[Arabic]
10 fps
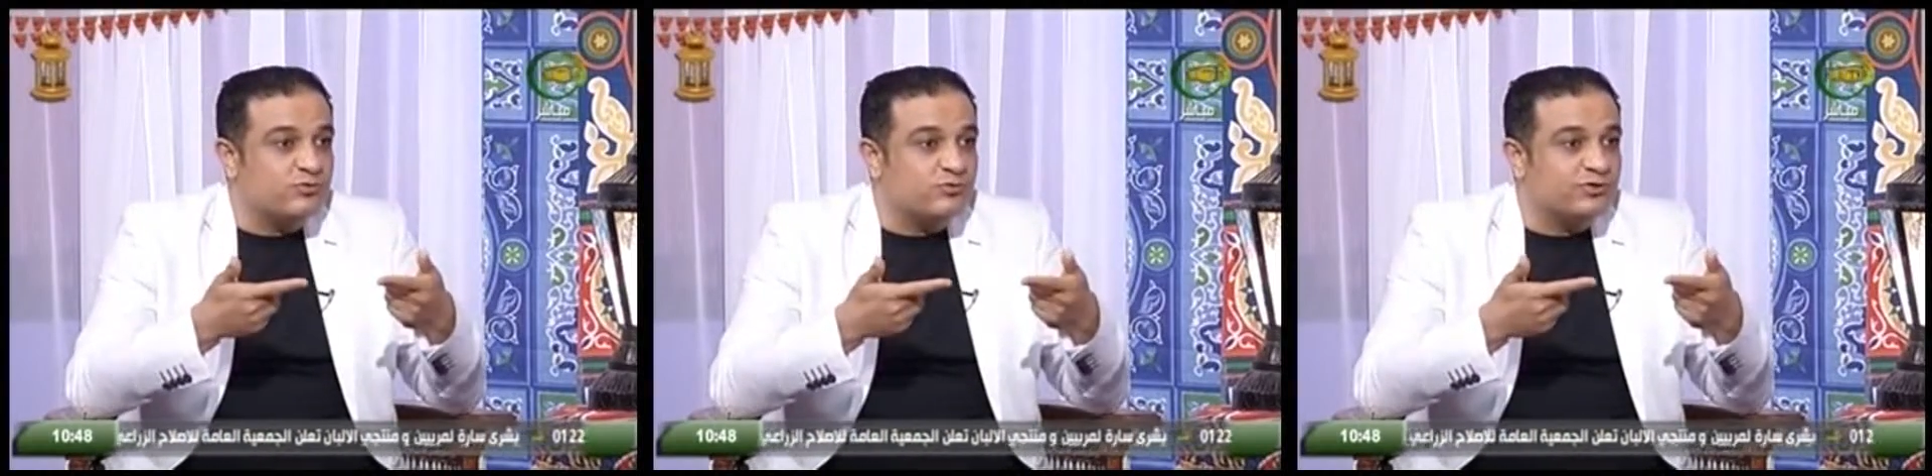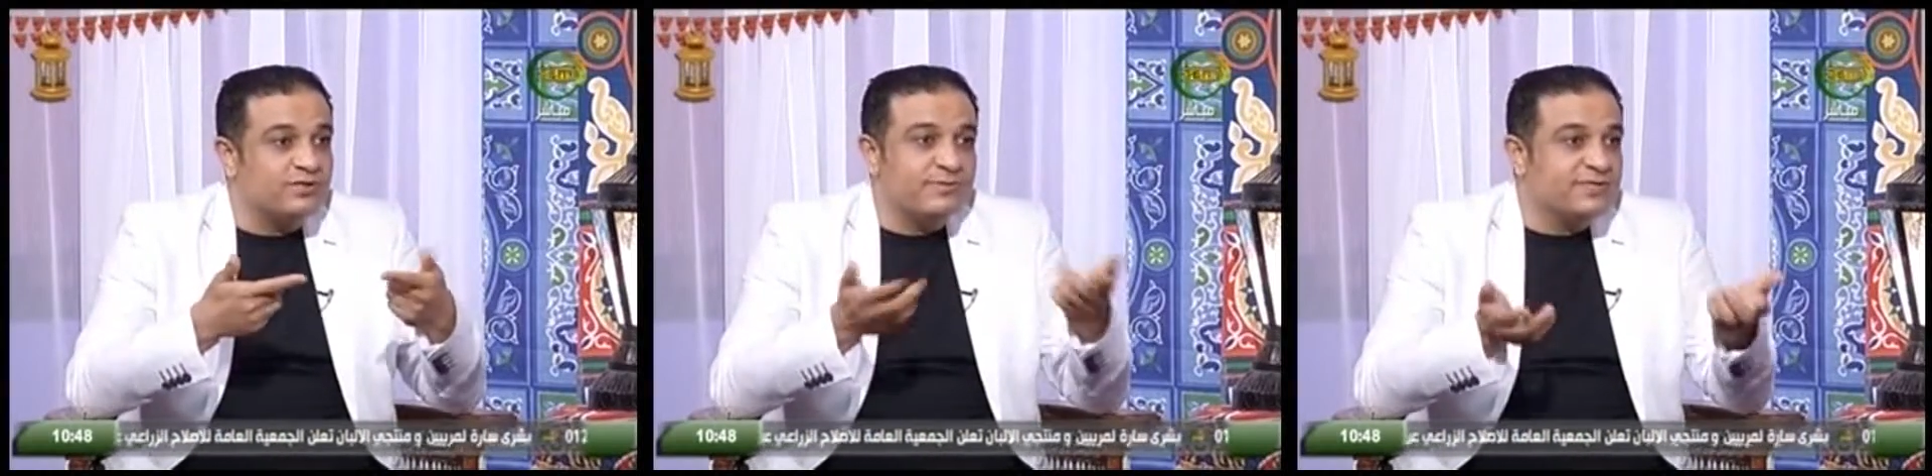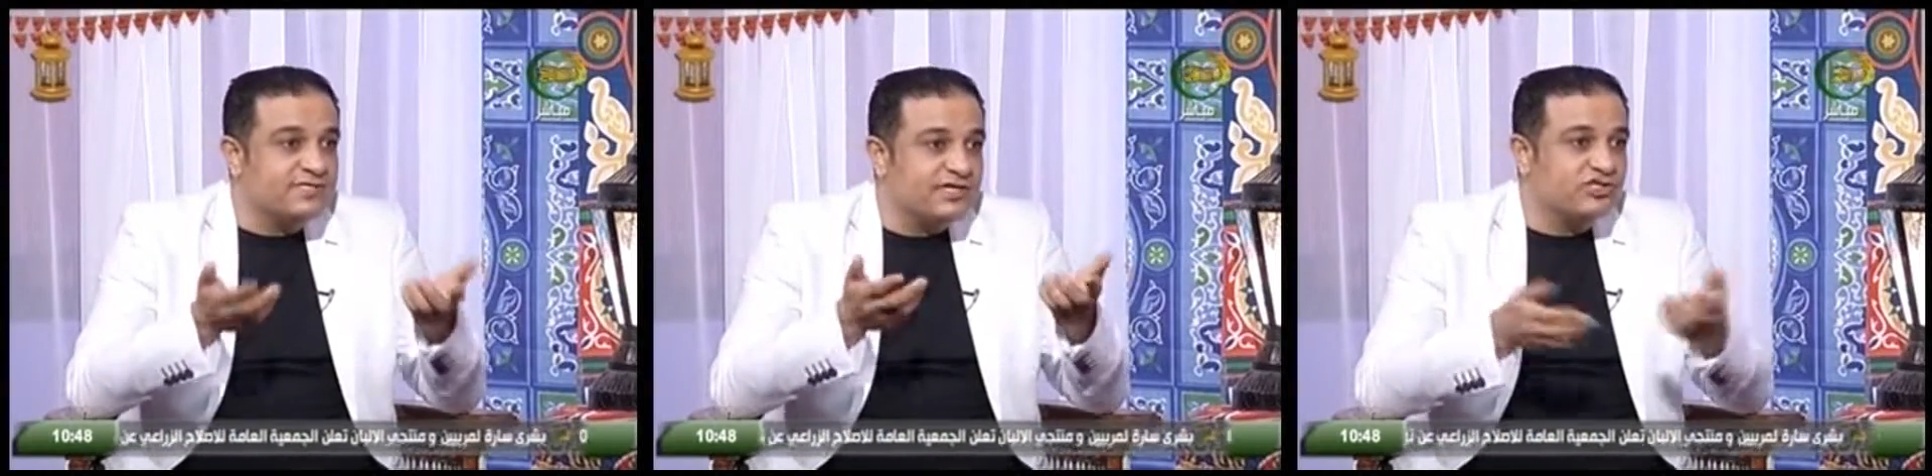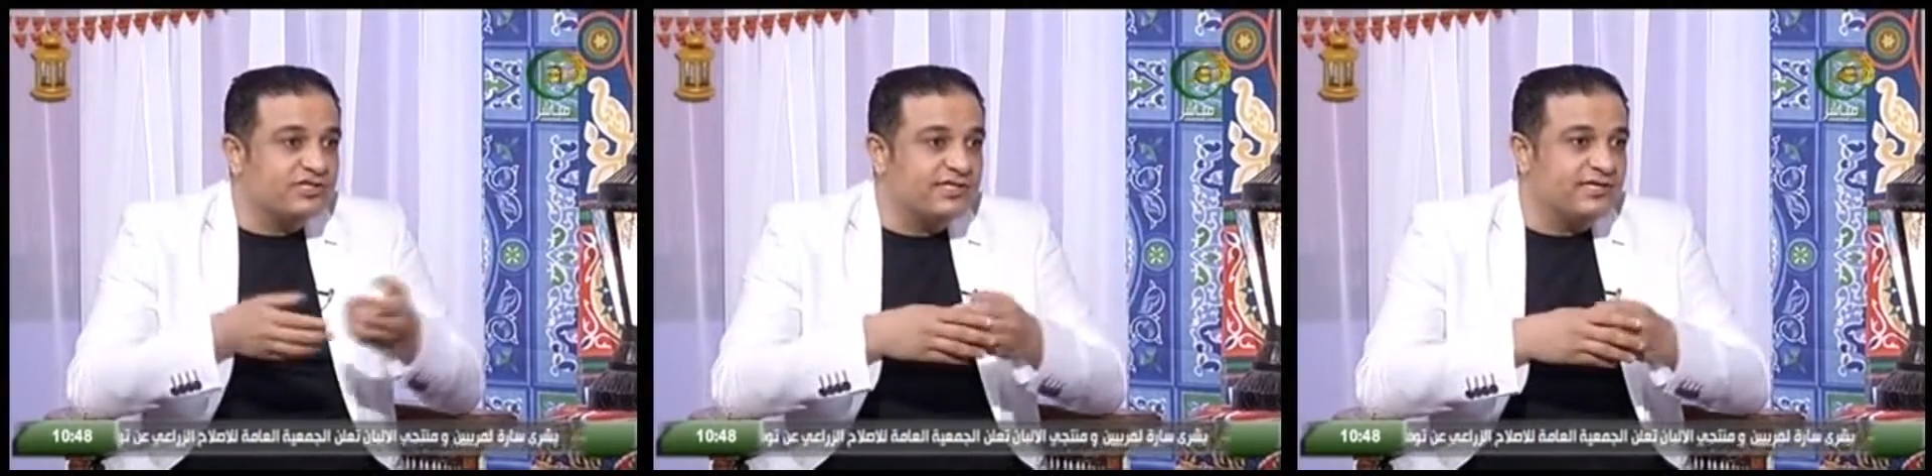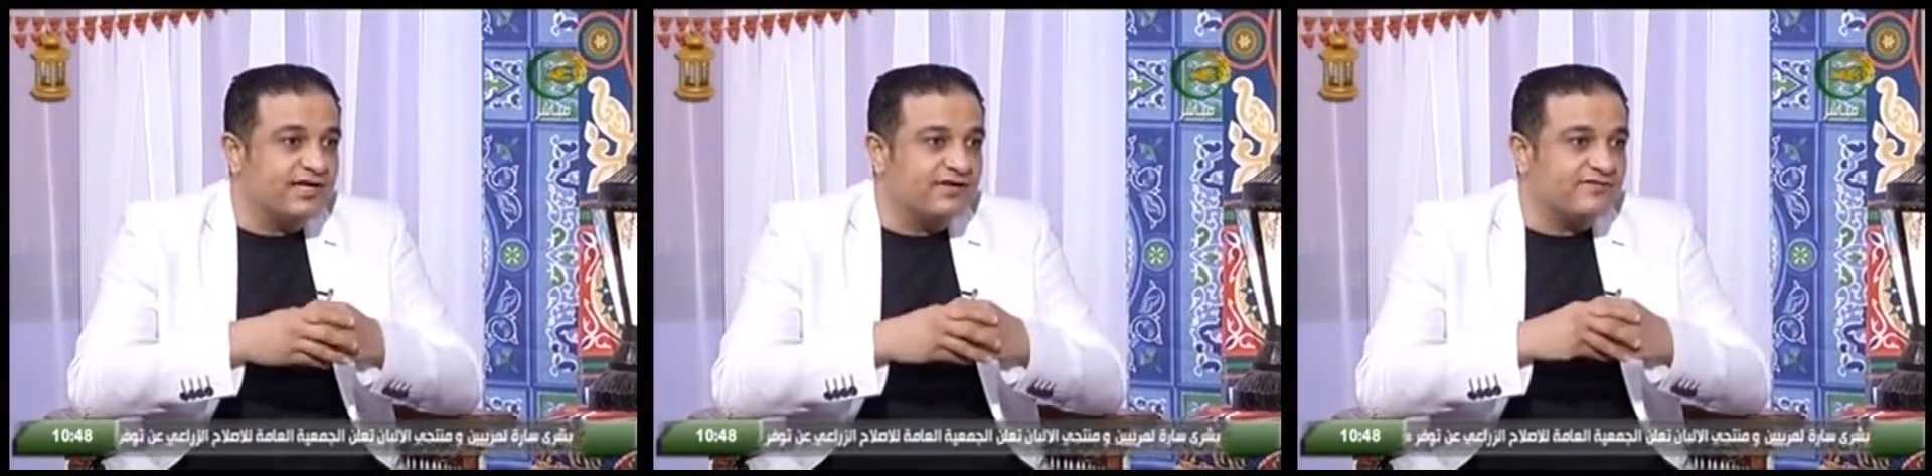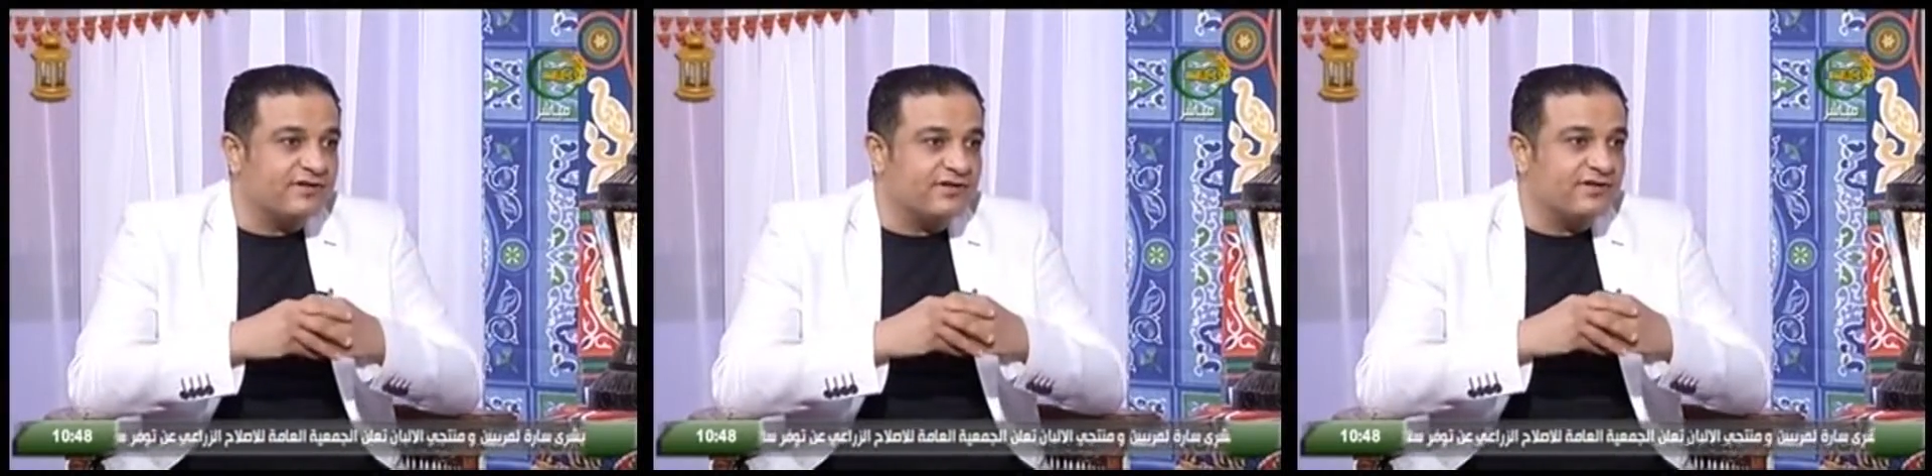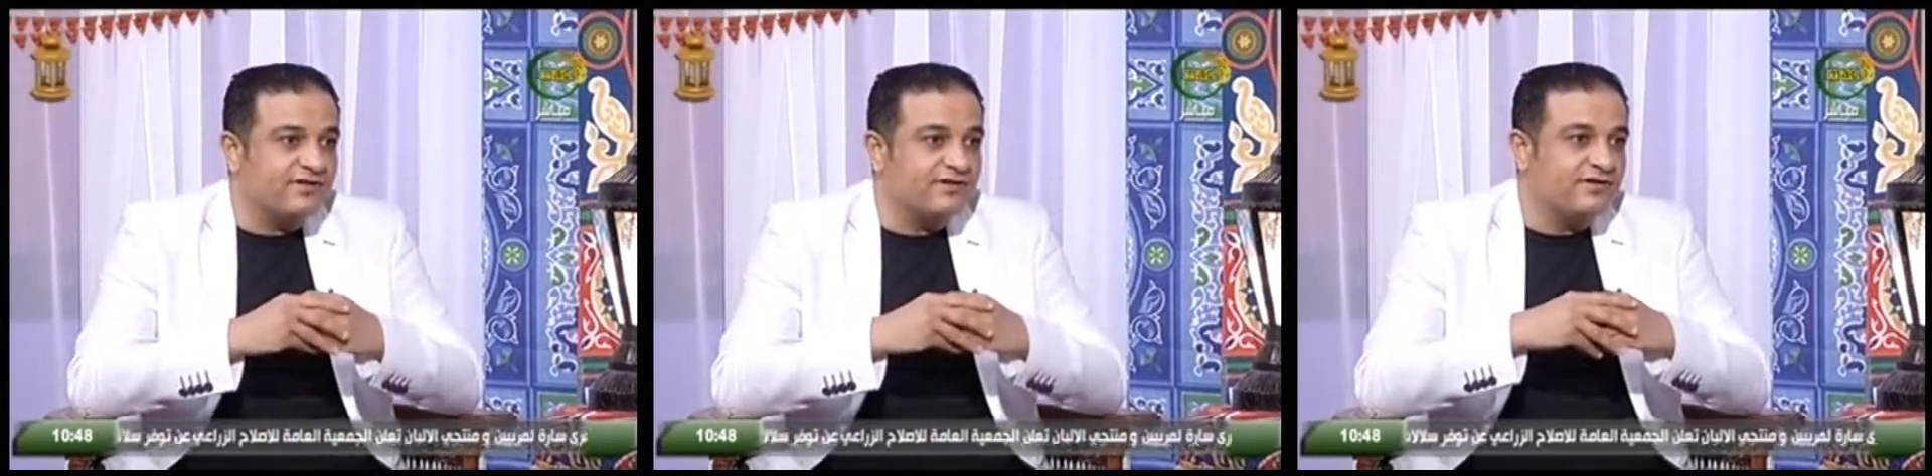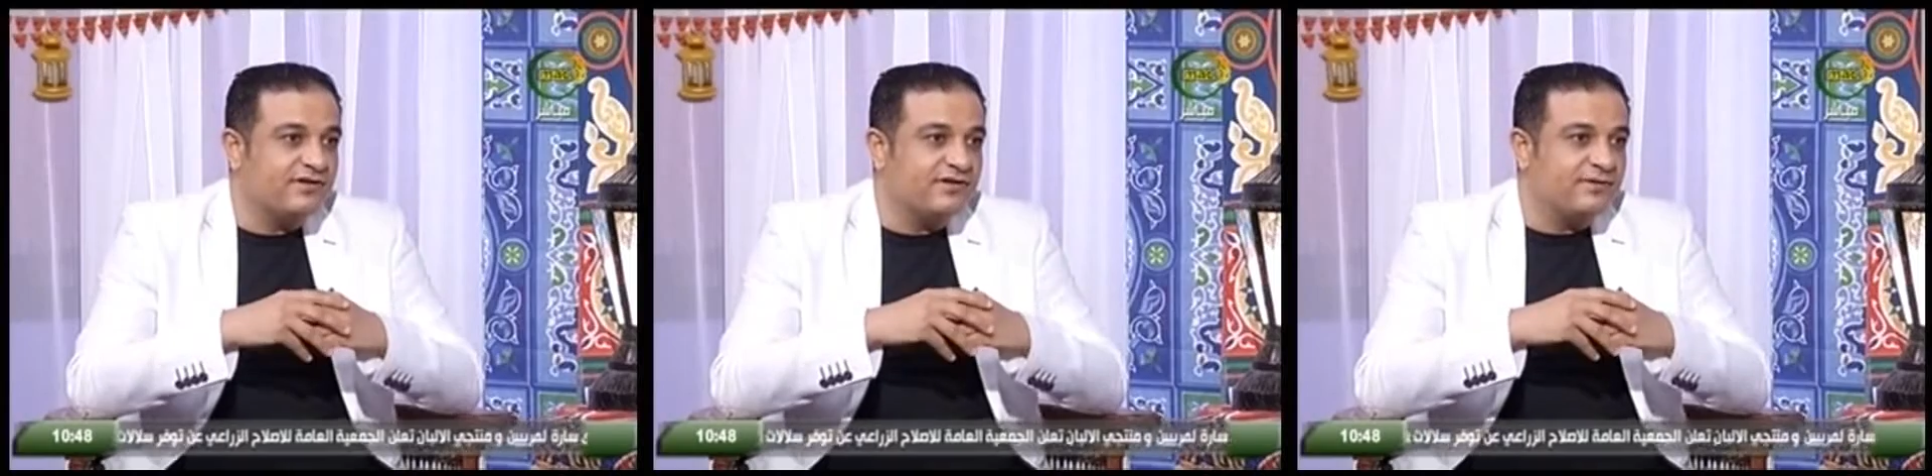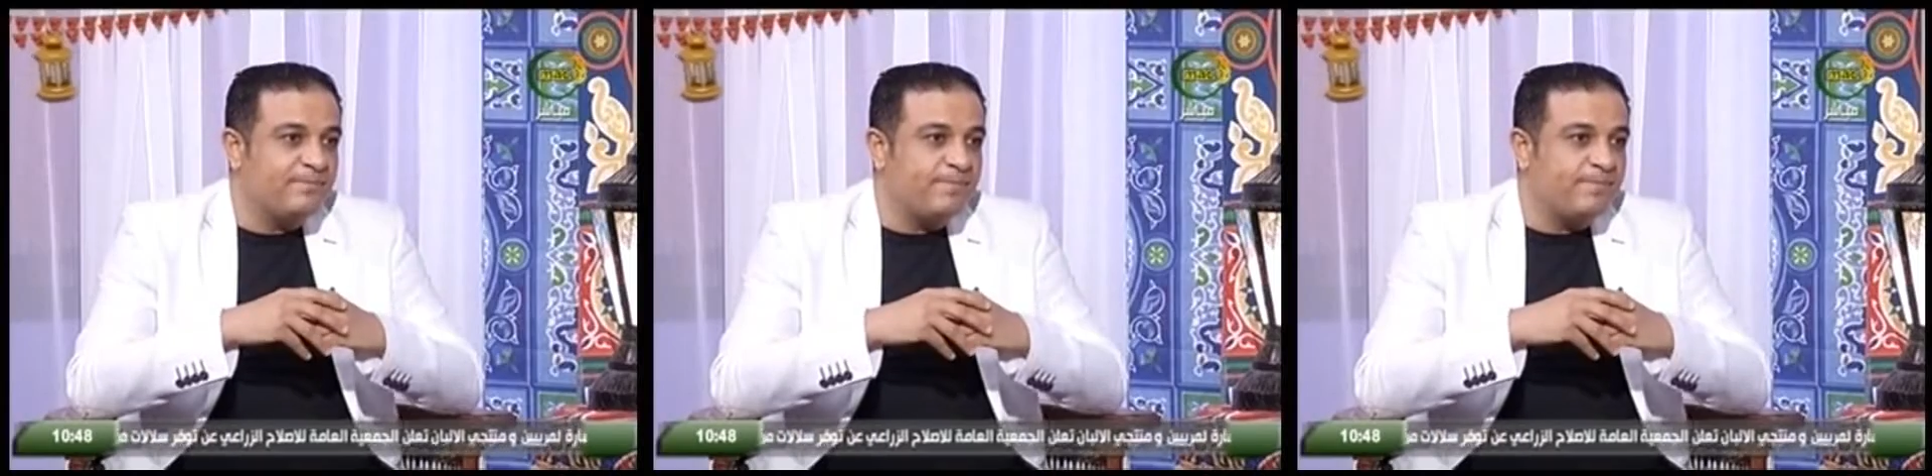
بالظبط دي ما بتحصلش كتير يعني لازم ف... توصل يعني لازم